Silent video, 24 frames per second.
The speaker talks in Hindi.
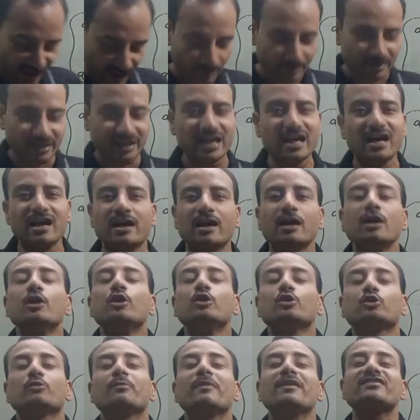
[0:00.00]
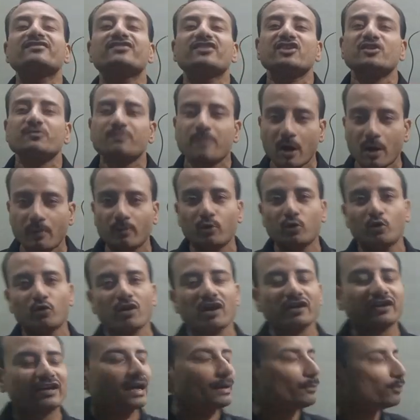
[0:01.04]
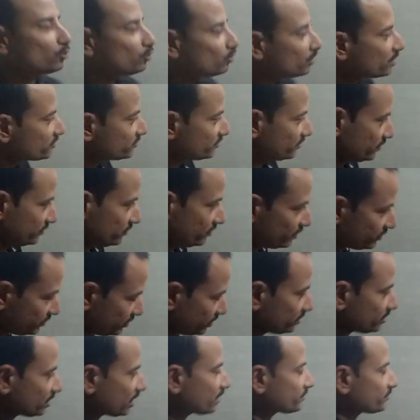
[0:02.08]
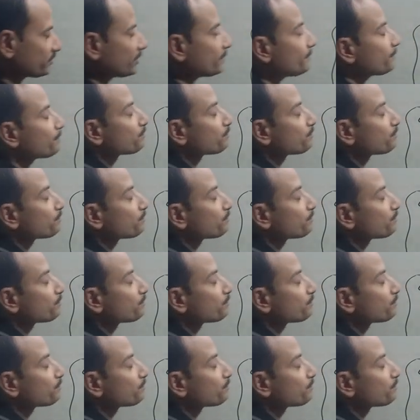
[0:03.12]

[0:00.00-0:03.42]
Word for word: ना बेटा तो मैं सिस फॉर्म बोलूंगा क्या बोलूंगा सिस इसी तरह से